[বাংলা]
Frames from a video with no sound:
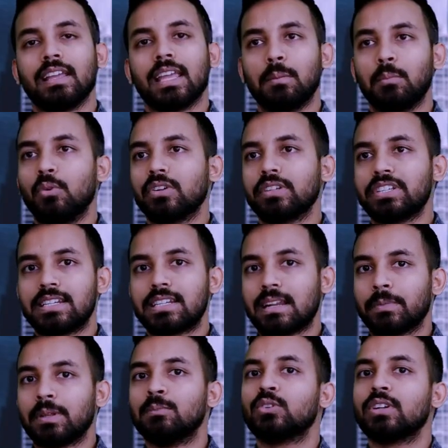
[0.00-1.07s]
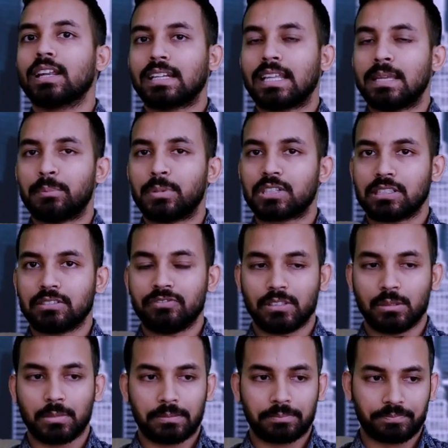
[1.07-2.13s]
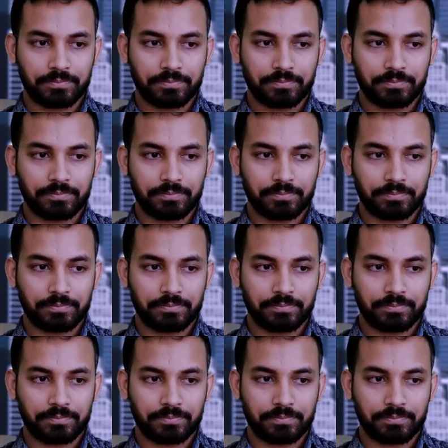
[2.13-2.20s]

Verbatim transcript: এবং জিনিসটা আপনার মনে একটা ইমপ্রেশন ফেলবে